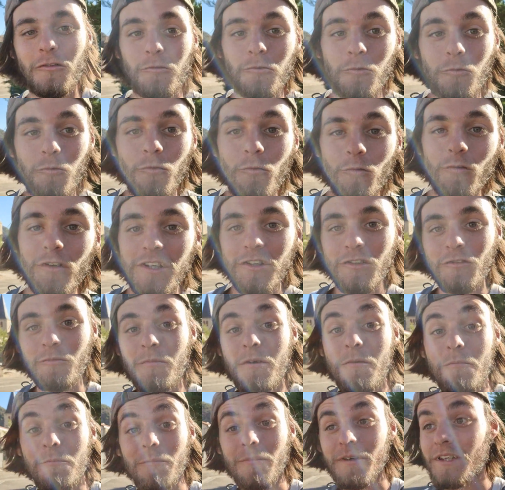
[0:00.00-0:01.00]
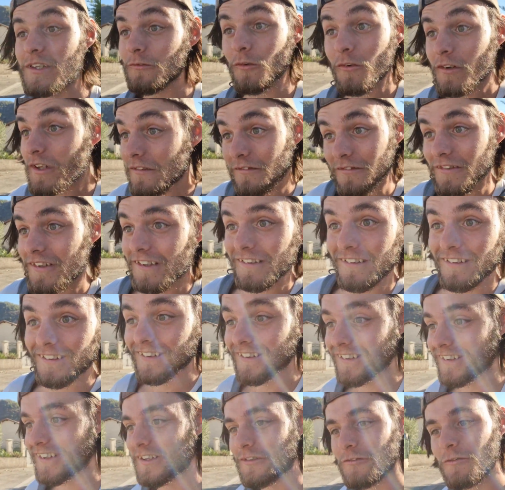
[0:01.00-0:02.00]
que du coup ils ont même ils ont rien fait.
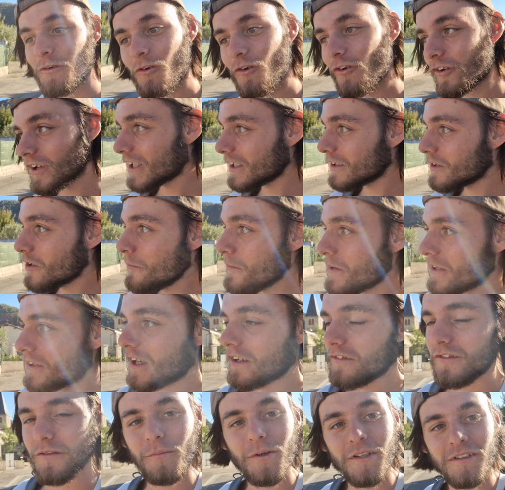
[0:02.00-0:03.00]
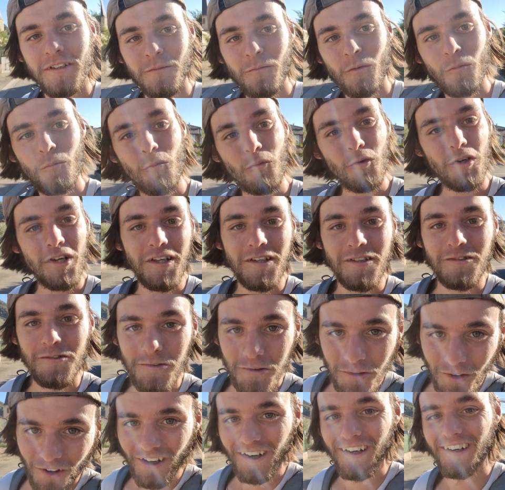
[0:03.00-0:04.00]
Ils ont croqué dedans mais ils arrivaient pas tellement moller et être
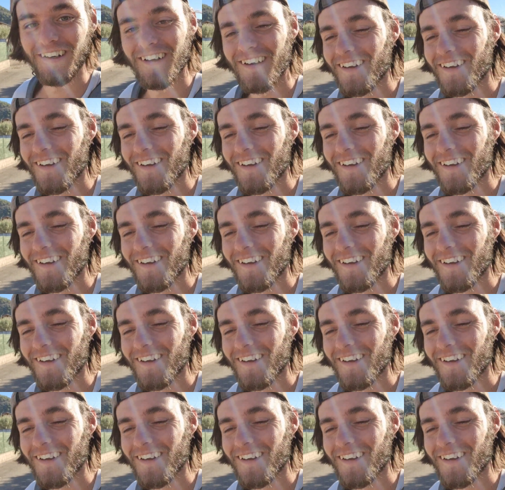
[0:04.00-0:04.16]
dur.